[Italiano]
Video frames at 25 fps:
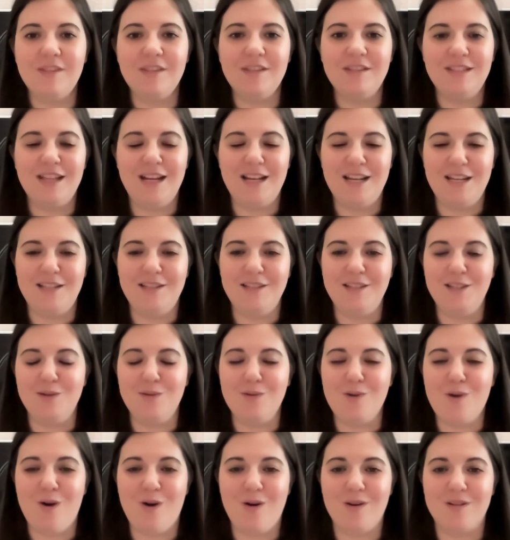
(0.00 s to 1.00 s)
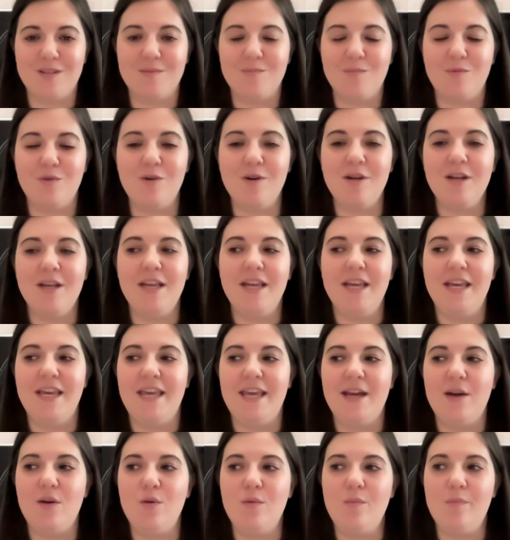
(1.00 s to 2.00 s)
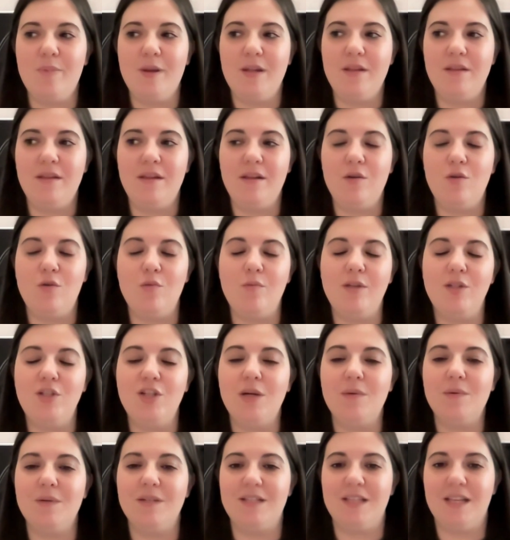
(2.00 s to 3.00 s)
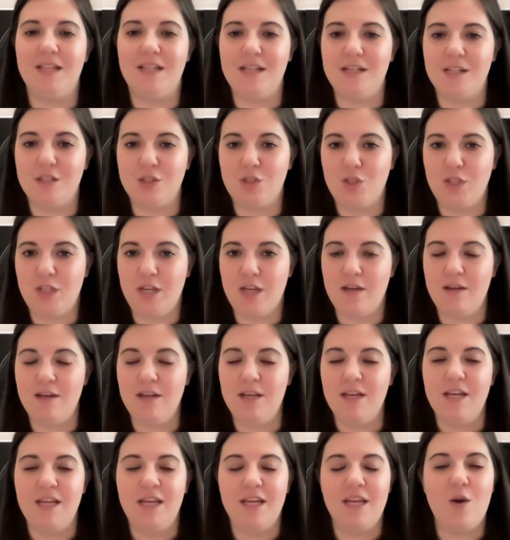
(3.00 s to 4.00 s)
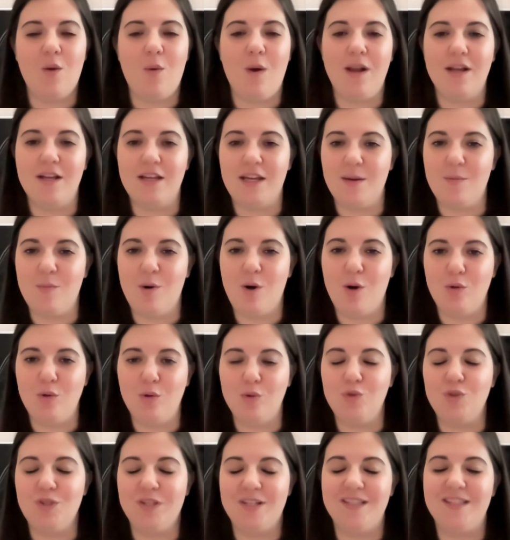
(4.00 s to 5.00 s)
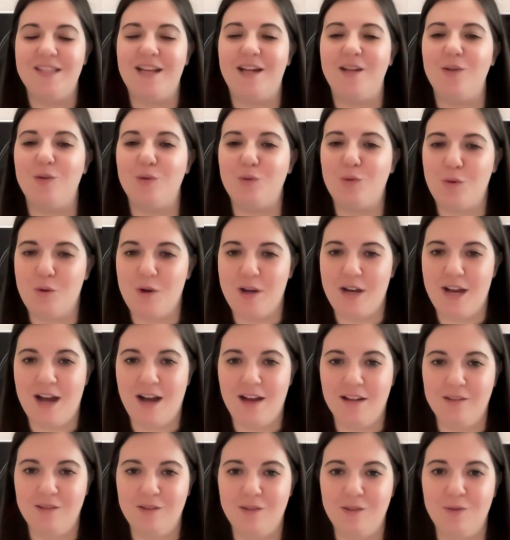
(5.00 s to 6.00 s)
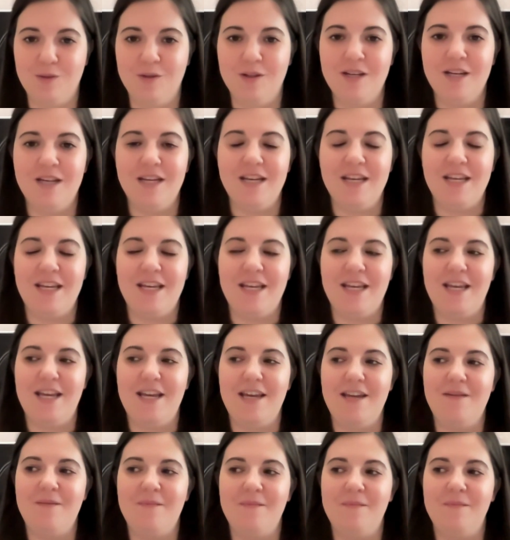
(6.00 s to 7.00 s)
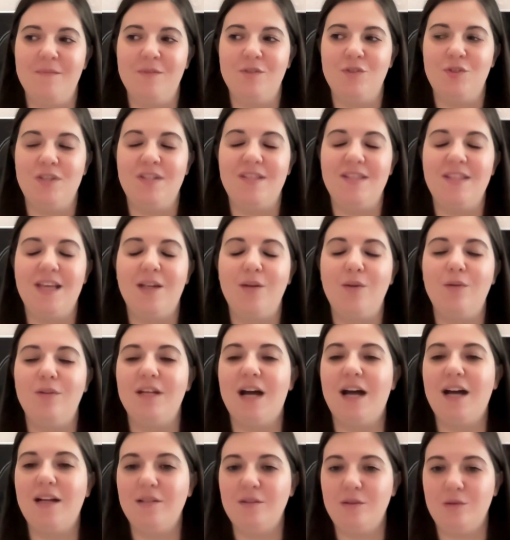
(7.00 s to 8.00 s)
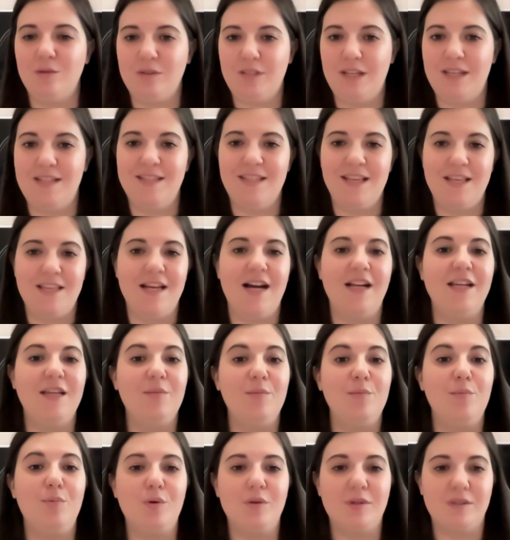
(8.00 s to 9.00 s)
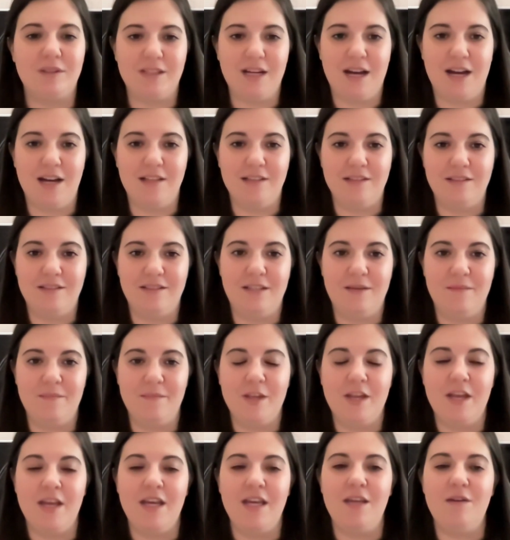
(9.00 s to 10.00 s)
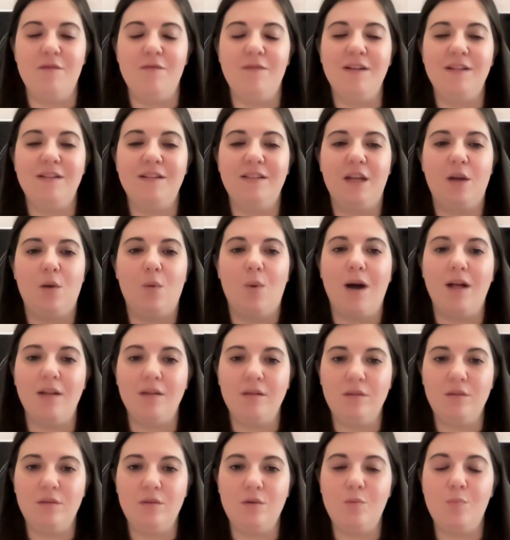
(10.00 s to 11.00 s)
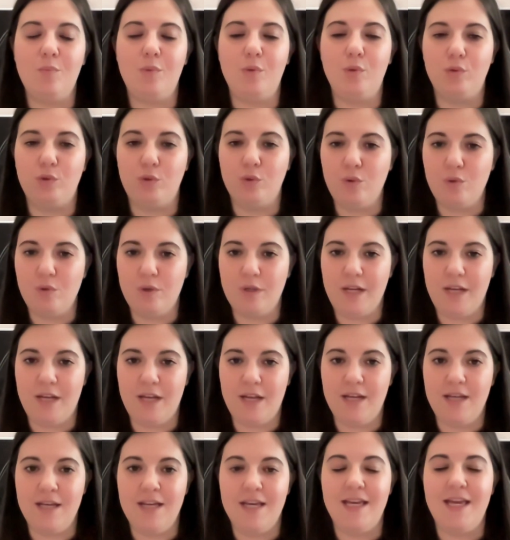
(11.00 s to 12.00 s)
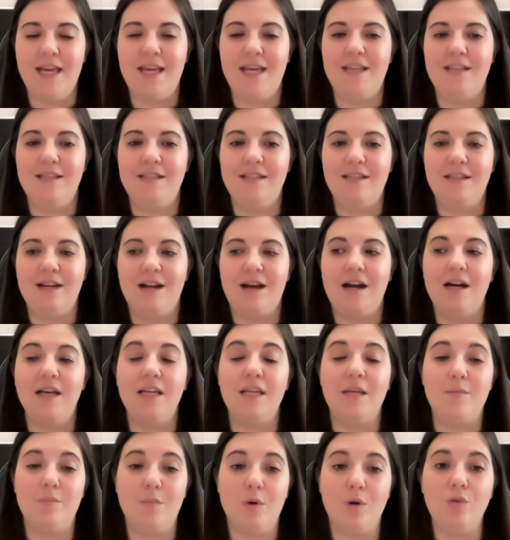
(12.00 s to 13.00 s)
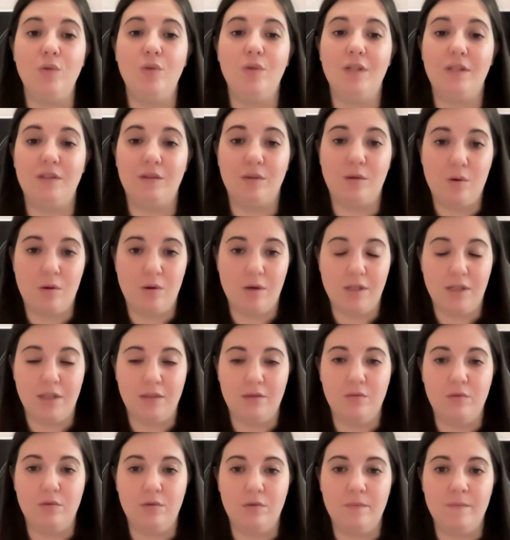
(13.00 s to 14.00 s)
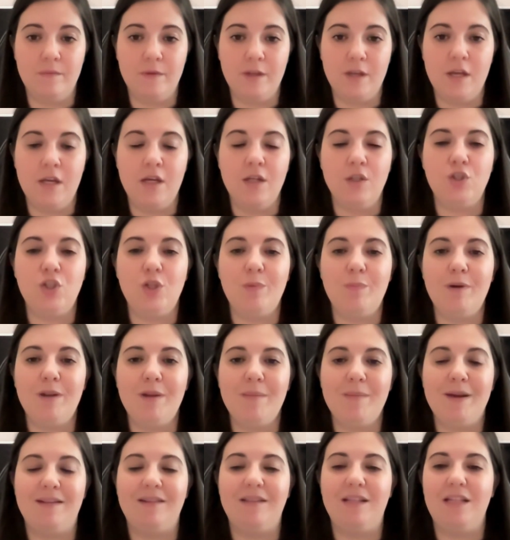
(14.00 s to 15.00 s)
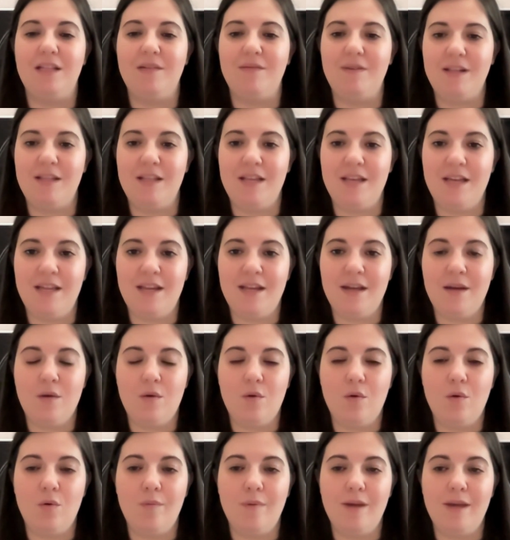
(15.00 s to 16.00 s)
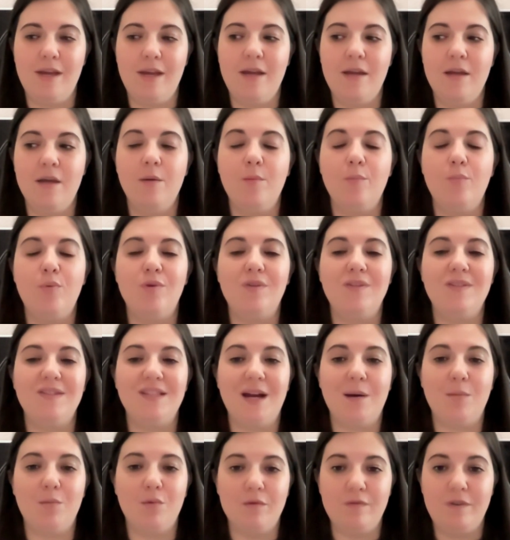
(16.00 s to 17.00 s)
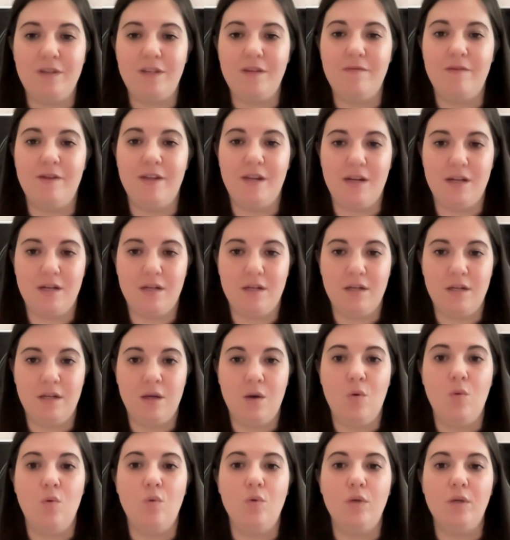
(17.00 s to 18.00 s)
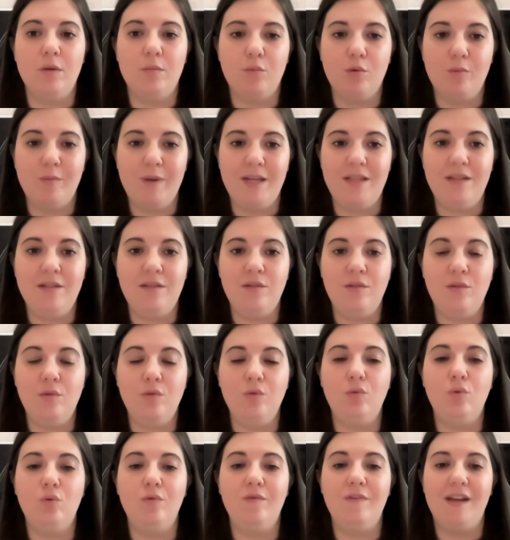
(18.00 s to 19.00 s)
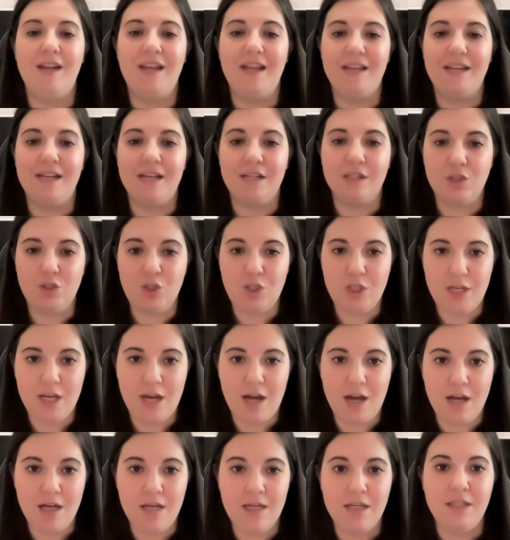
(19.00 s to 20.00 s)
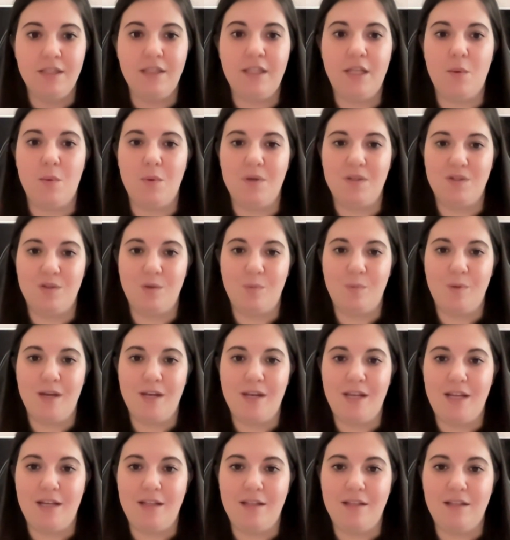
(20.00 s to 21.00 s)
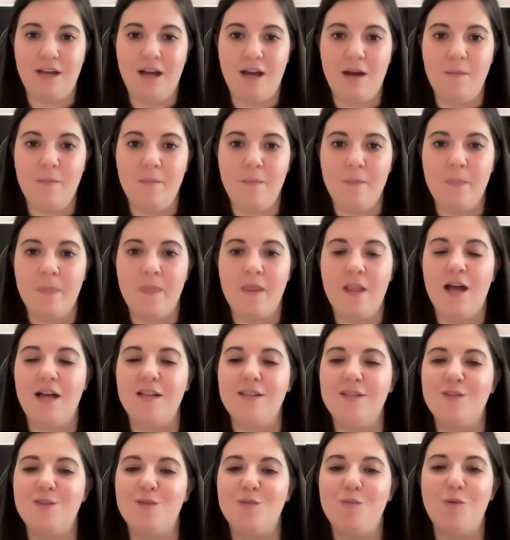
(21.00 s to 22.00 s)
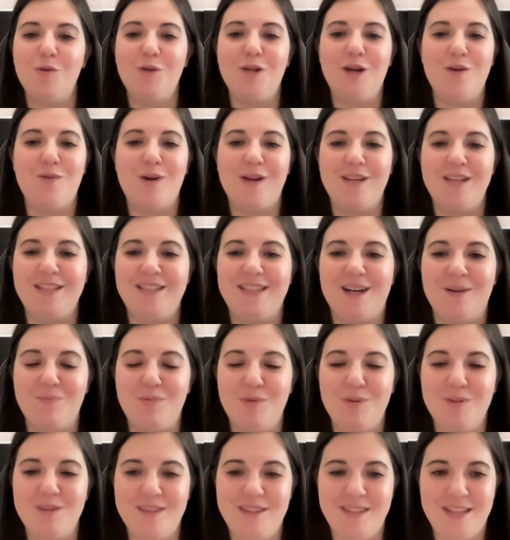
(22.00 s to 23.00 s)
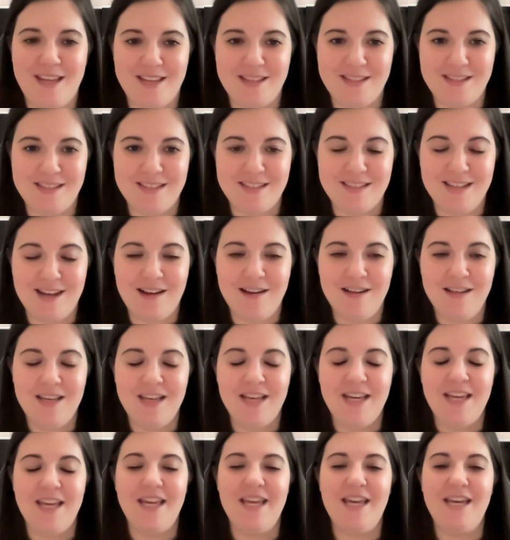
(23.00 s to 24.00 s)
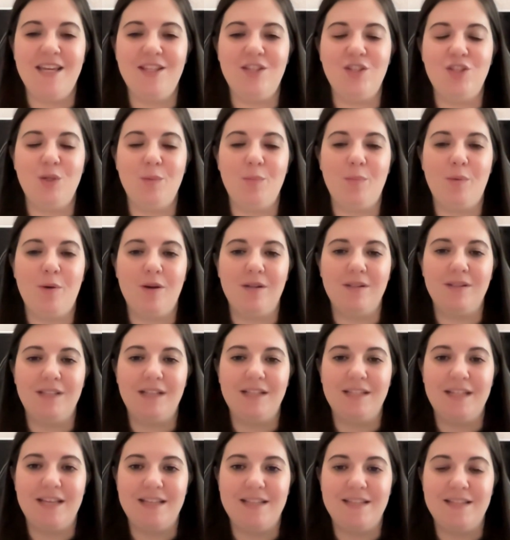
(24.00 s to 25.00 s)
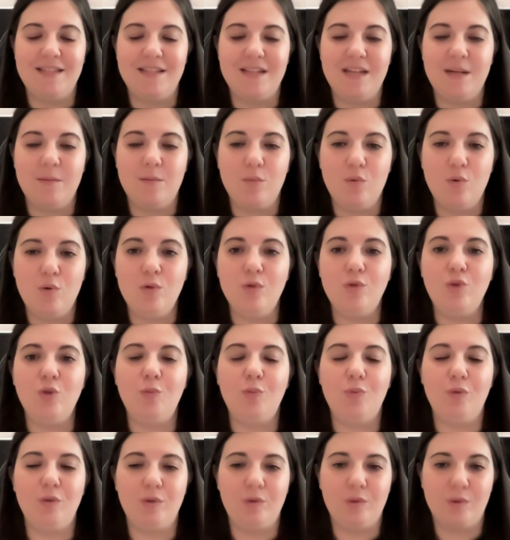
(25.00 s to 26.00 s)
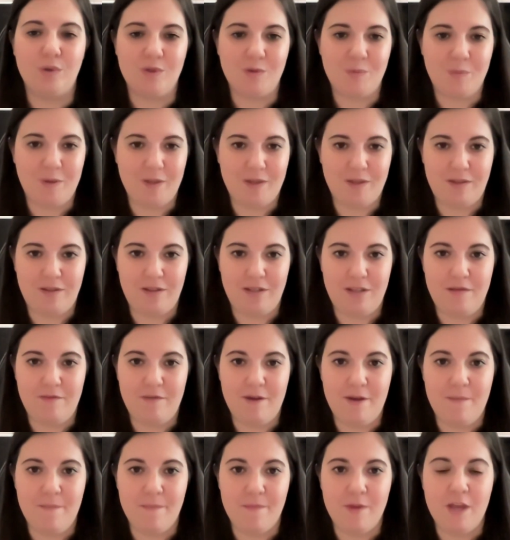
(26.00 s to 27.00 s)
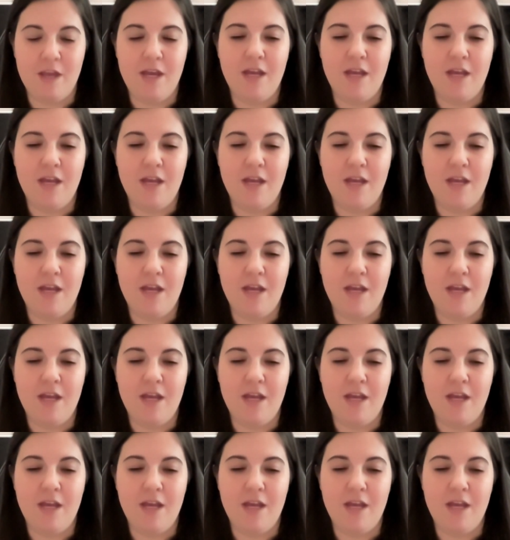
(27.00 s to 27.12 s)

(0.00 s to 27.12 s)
nell'intero cosmo e comprendere come già queste energie in qualche modo ci stanno toccando e ci stanno dando dei segnali importanti. Infatti, quando Plutone entra in moto retrogrado, ci permette di vedere come possiamo vivere un momento dove l'energia di questo pianeta assume una qualità più intensa e ci porta ad essere molto più introspettive.